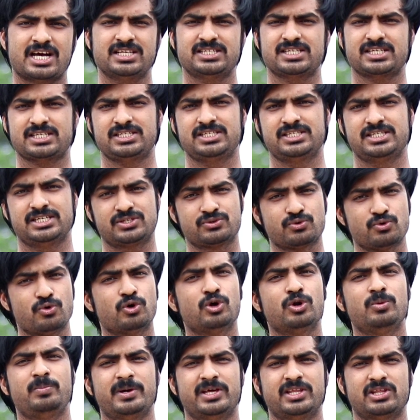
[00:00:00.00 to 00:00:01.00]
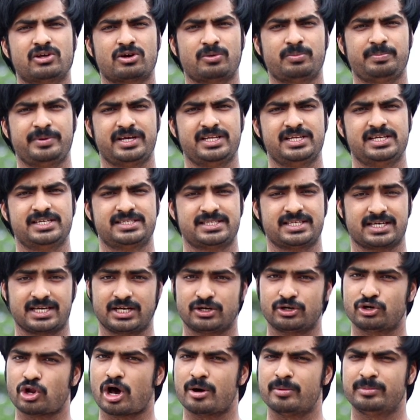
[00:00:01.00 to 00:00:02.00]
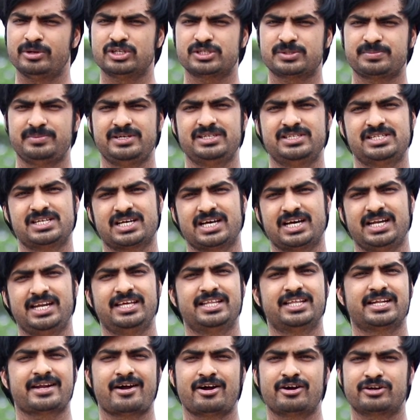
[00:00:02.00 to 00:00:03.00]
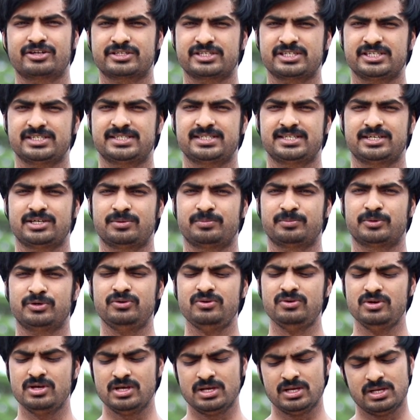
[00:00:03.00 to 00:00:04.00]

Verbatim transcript: ట్రాన్సాక్షన్ చేసి గూగుల్ పే ద్వారా పే చేస్తే కనుక డామినోస్ పిజ్జా కానీ ఏదైనా ఆర్డర్ చేసేటప్పుడు